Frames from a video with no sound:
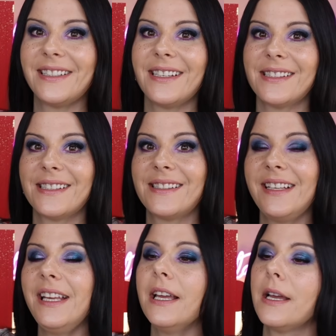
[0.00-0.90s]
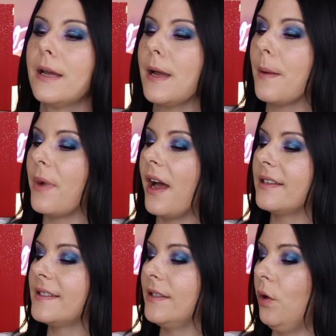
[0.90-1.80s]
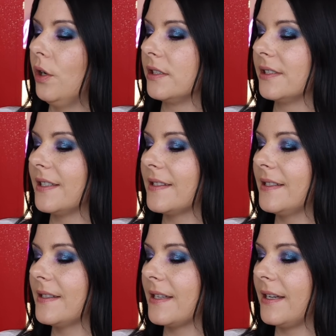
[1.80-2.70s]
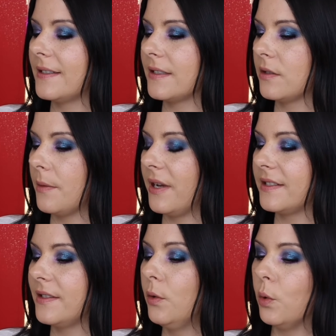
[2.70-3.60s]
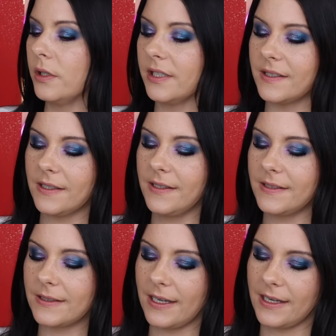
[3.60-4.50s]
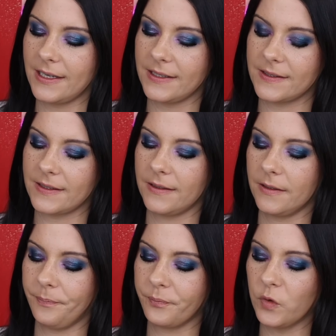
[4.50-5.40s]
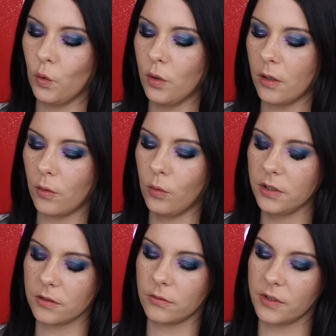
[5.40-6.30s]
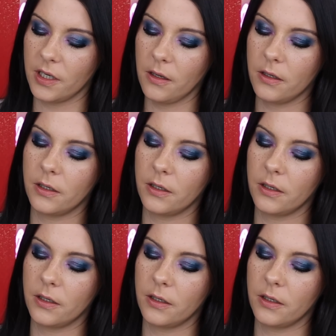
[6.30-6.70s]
Das sie Passion, das ist das, oder Passion, das ist das ähm, dunkelrote, oder?